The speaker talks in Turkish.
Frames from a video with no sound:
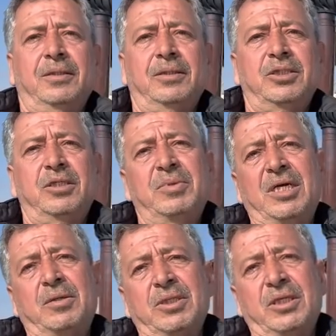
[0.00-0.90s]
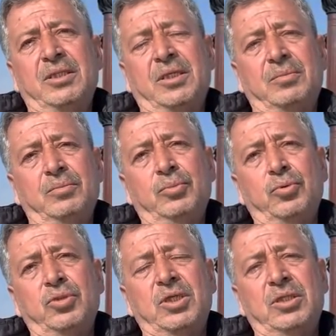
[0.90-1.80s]
Şimdi Bergama'dakilerin. Bu
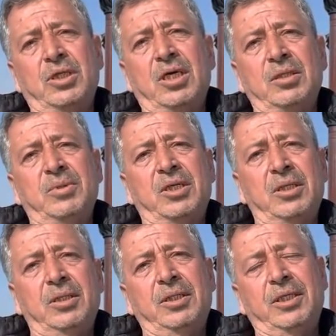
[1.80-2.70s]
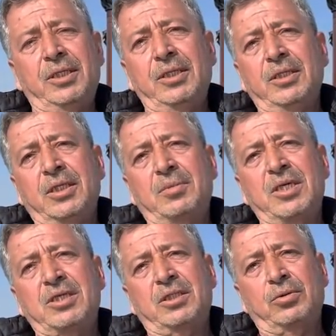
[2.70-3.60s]
kuşların dağılım yeri, yeri Kemal
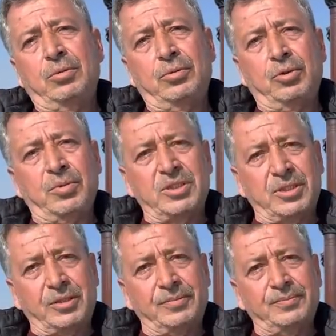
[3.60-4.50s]
Serdaroğlu'nun kümesleri.